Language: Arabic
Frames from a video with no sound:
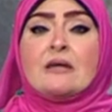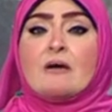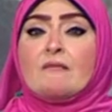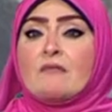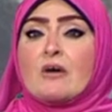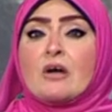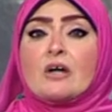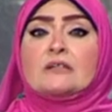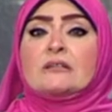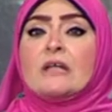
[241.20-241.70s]

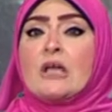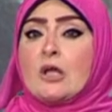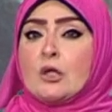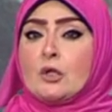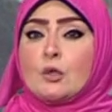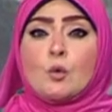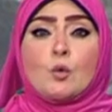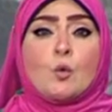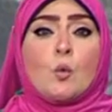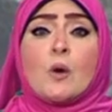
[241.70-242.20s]
فقط
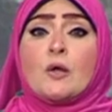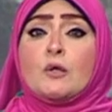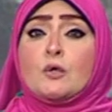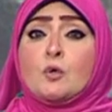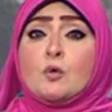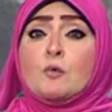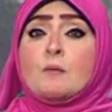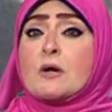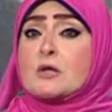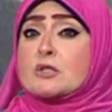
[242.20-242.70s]
ان هو
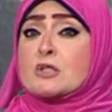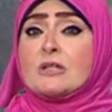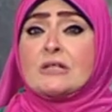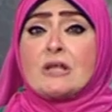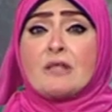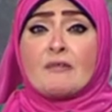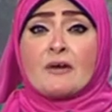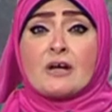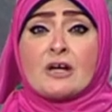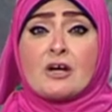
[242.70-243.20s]
يوم عشان
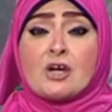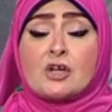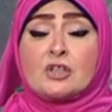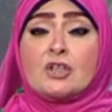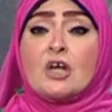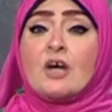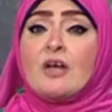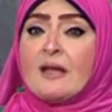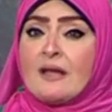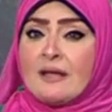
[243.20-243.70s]

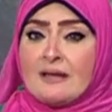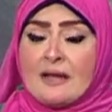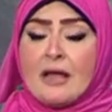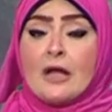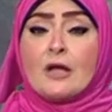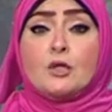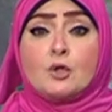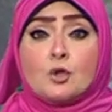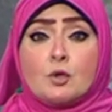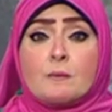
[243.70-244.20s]
يذكرنا لا
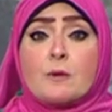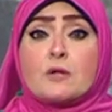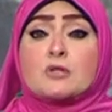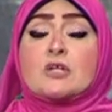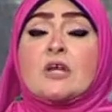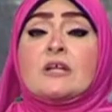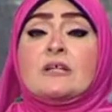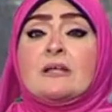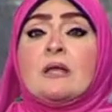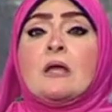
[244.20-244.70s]
يوم
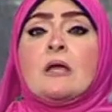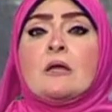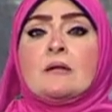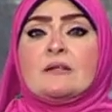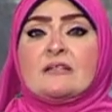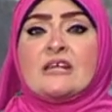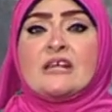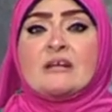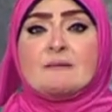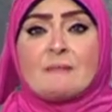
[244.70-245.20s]
عشان
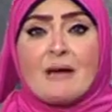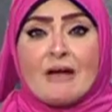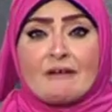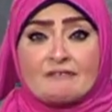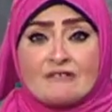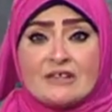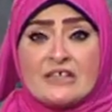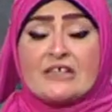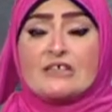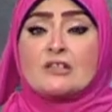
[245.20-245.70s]
تجمع
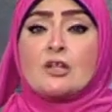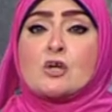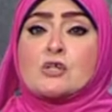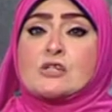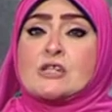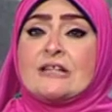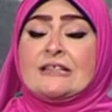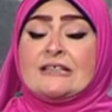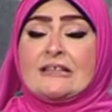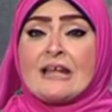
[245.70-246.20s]
فيه
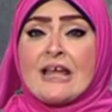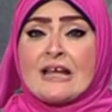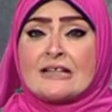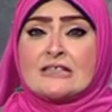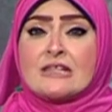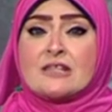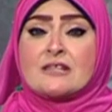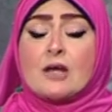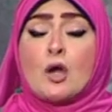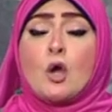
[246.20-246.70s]
الدراسات
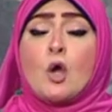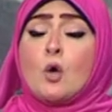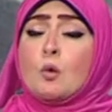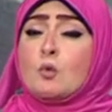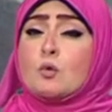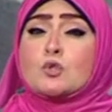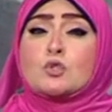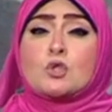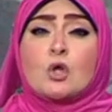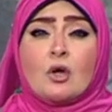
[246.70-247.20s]
الحديثة
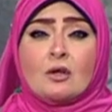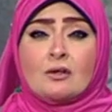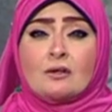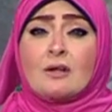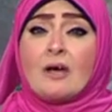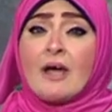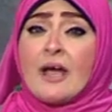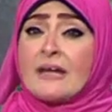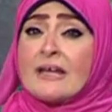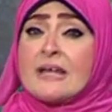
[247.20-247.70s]
وإن شاء
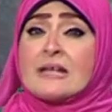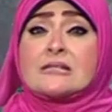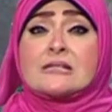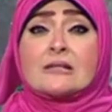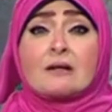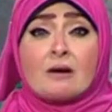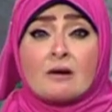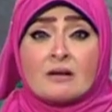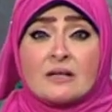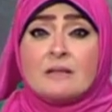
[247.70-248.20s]
الله هيأتي
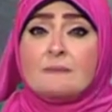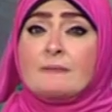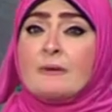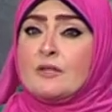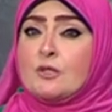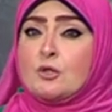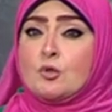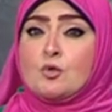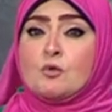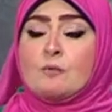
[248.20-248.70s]
قريبا
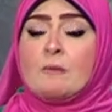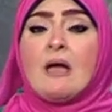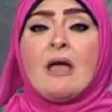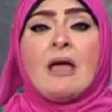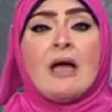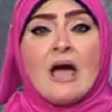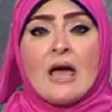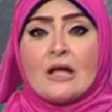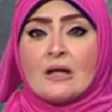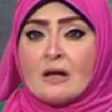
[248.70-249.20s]
يوم
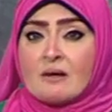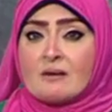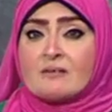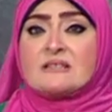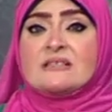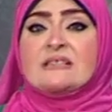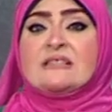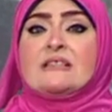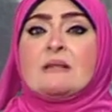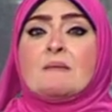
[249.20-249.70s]

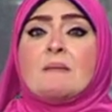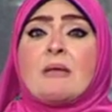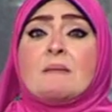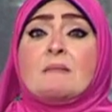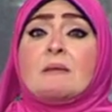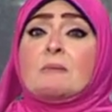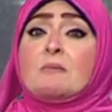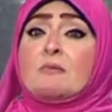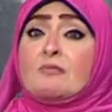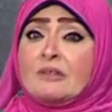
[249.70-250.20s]
هنقضي تماما
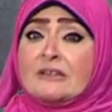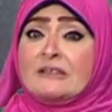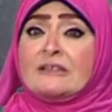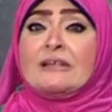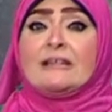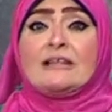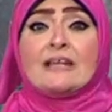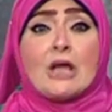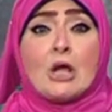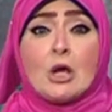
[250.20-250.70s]
بفضل
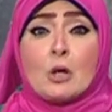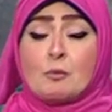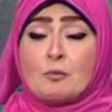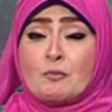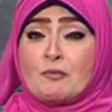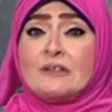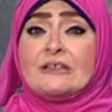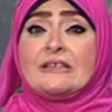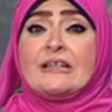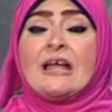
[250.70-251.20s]
الله
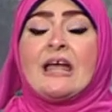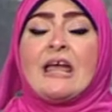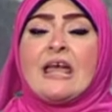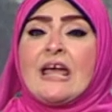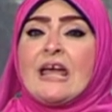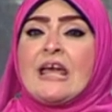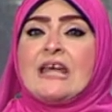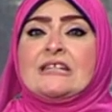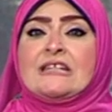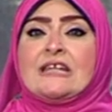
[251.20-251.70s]
وبفضل
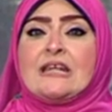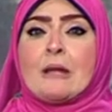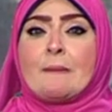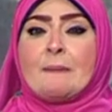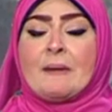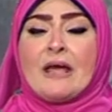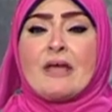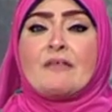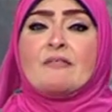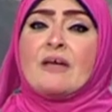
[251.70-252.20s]
هذه
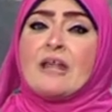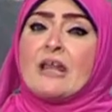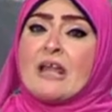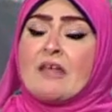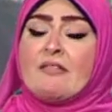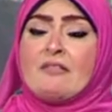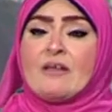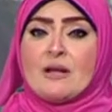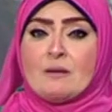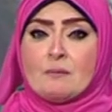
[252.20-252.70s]
الأبحاث على
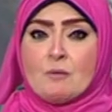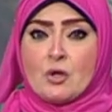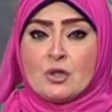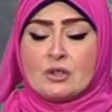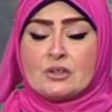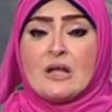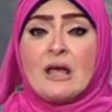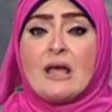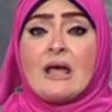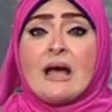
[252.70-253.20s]
هذا المرض
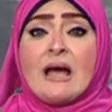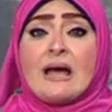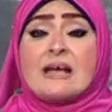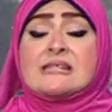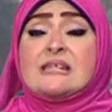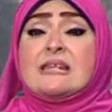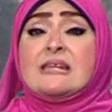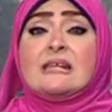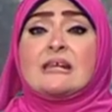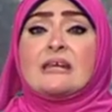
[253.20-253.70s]

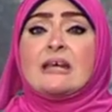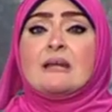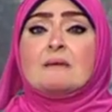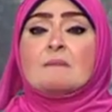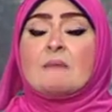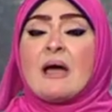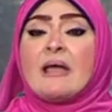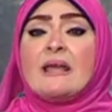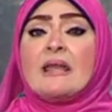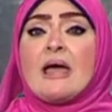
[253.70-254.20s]
عايزين نتكلم
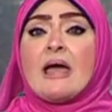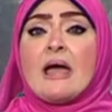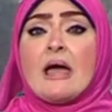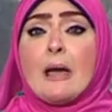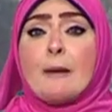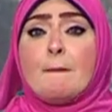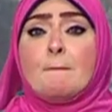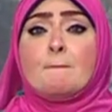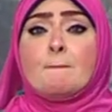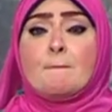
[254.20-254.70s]
عن
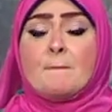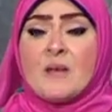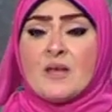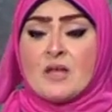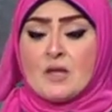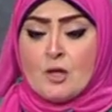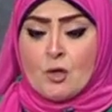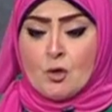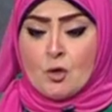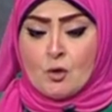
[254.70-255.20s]
أهم
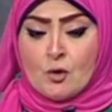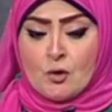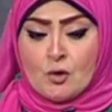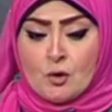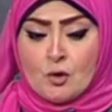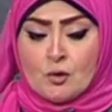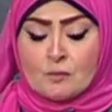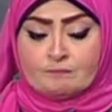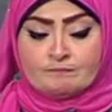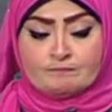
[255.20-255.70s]
آه،